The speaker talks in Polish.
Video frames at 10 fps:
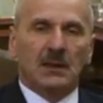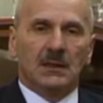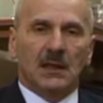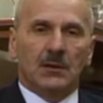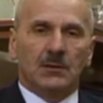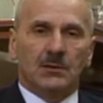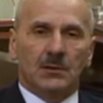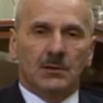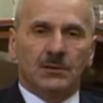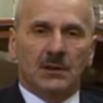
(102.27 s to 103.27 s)
i
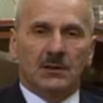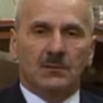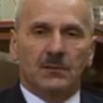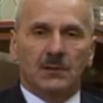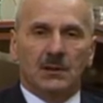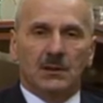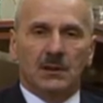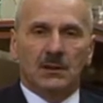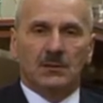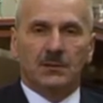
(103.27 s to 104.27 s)
zakończyło to się
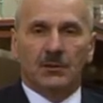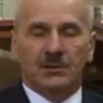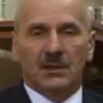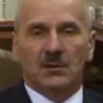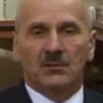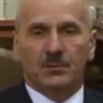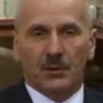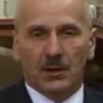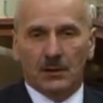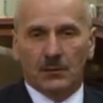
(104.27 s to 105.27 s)
y, wyłożeniem
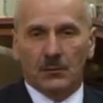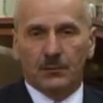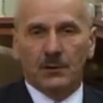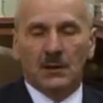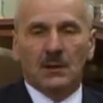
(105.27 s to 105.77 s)
projektów,